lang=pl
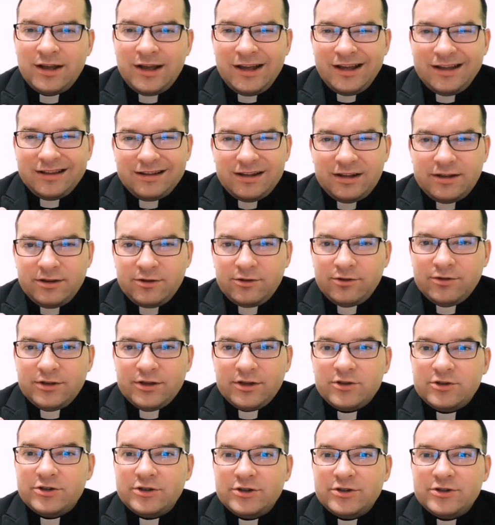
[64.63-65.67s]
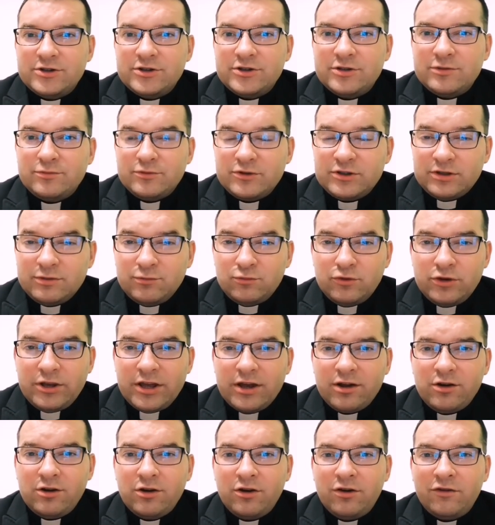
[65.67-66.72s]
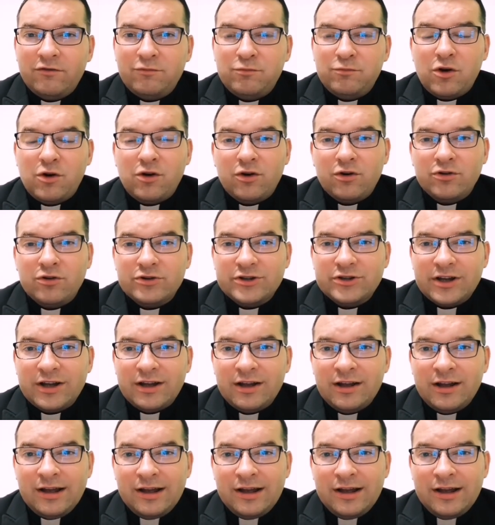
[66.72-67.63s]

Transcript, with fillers: na niego nie krzyczy, przyjmuje go w pokorze,